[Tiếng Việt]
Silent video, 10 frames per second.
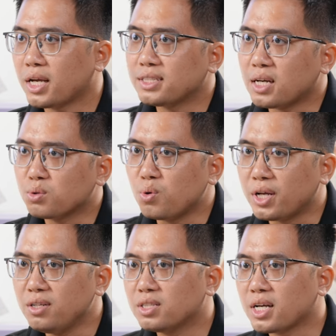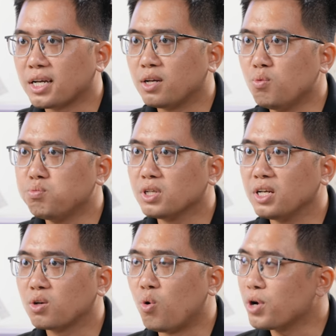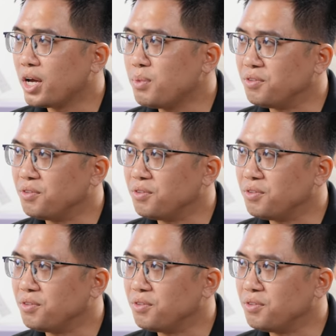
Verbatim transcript: Tại sao tôi lại đưa ra cái khung cố đấy?